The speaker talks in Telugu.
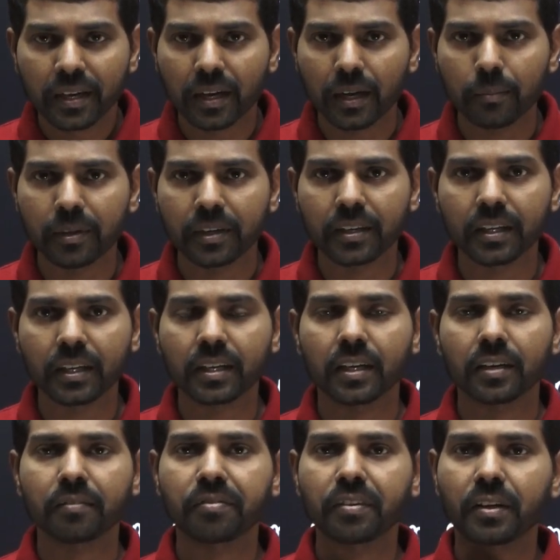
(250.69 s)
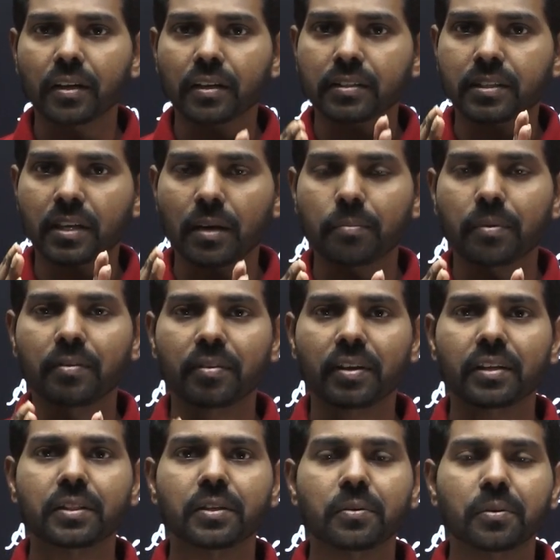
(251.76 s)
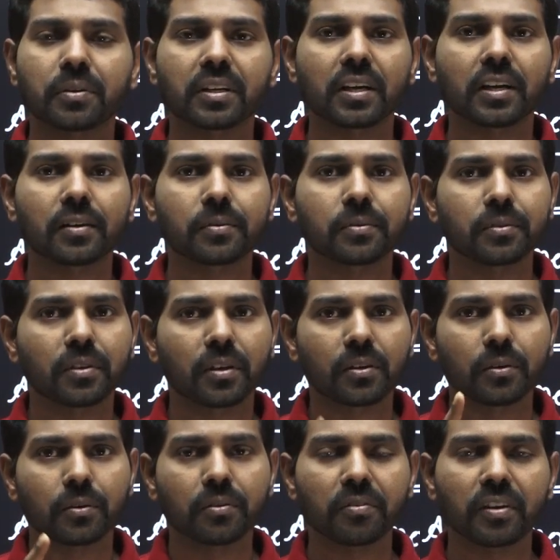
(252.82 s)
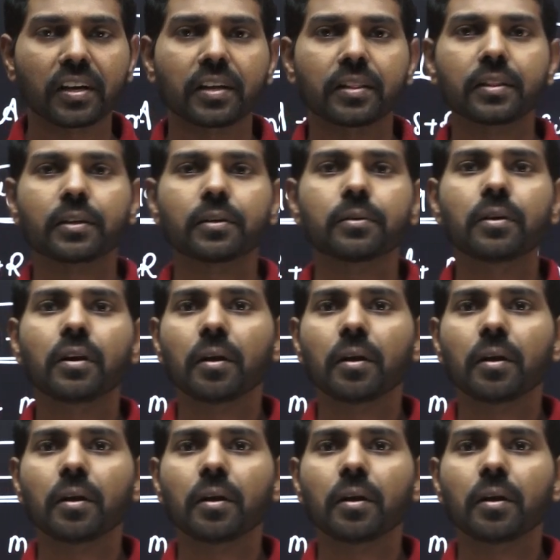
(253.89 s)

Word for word: కాబట్టి కన్ఫామ్గా జాబ్ ఎవరైతే కొట్టాలనుకుంటే ఉన్నారో వారందరూ